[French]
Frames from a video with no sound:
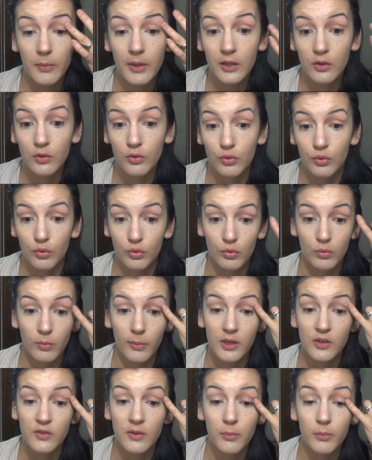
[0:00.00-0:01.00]
mettre, euh,
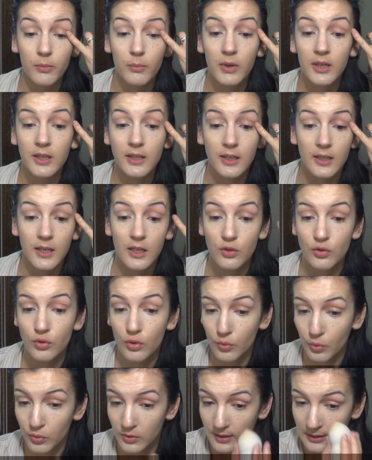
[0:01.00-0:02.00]
bah, je me maquiller les
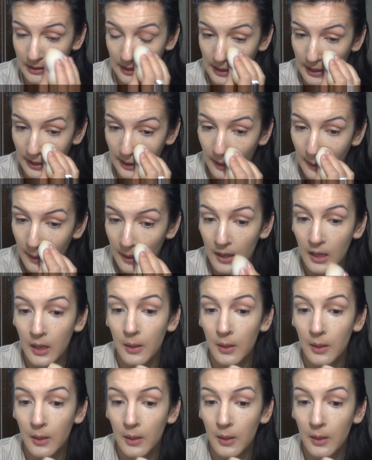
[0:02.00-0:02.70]
yeux donc ça sert à rien.